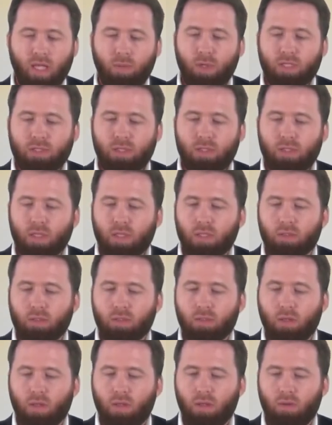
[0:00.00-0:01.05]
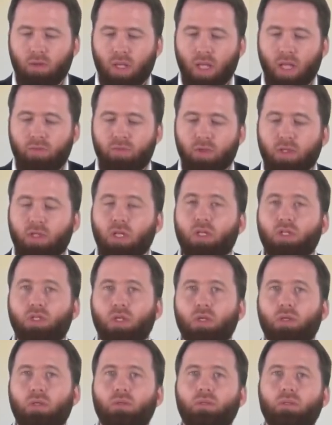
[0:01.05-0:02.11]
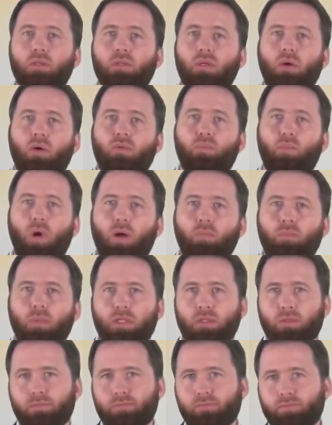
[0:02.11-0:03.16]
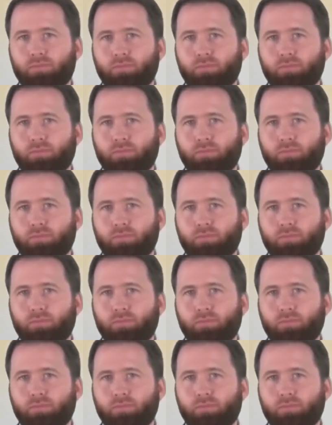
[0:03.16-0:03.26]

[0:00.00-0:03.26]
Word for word: Andy Besant in The Life and Teachings of Muhammad.